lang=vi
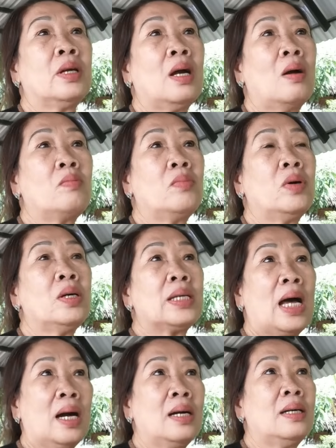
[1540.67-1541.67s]
không có
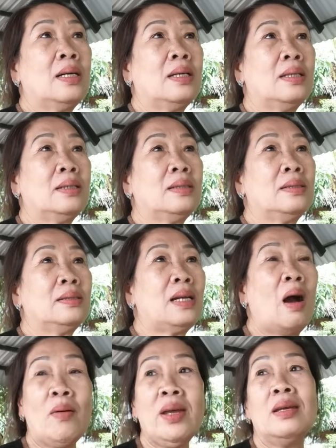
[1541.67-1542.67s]
sợ
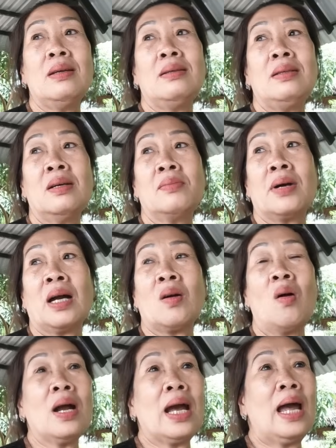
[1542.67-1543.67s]
đói nhưng mà
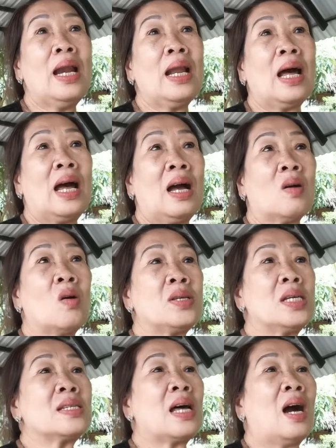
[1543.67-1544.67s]
có cái là cô
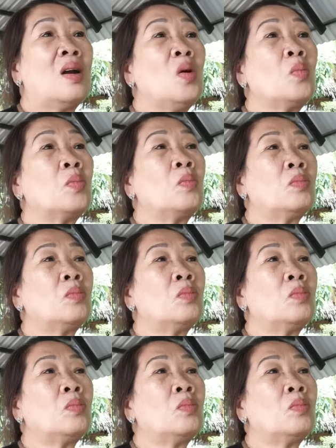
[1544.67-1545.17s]
chỉ sợ lúc